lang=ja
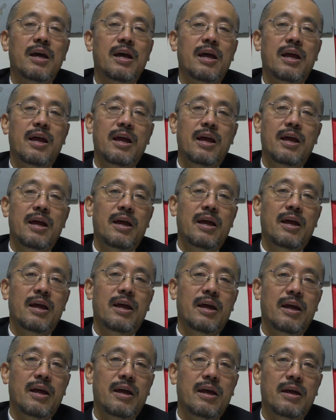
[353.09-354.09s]

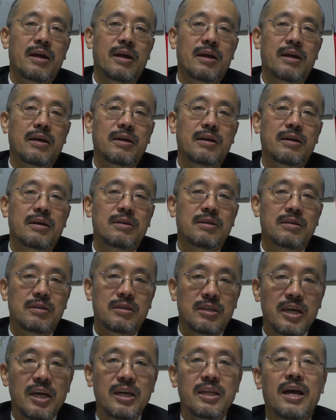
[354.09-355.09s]

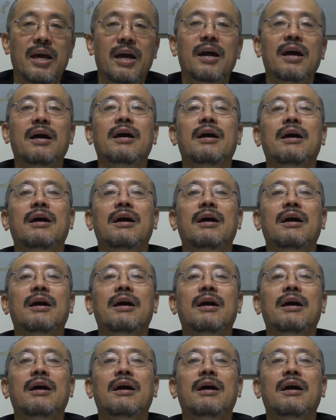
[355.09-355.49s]
えー、家で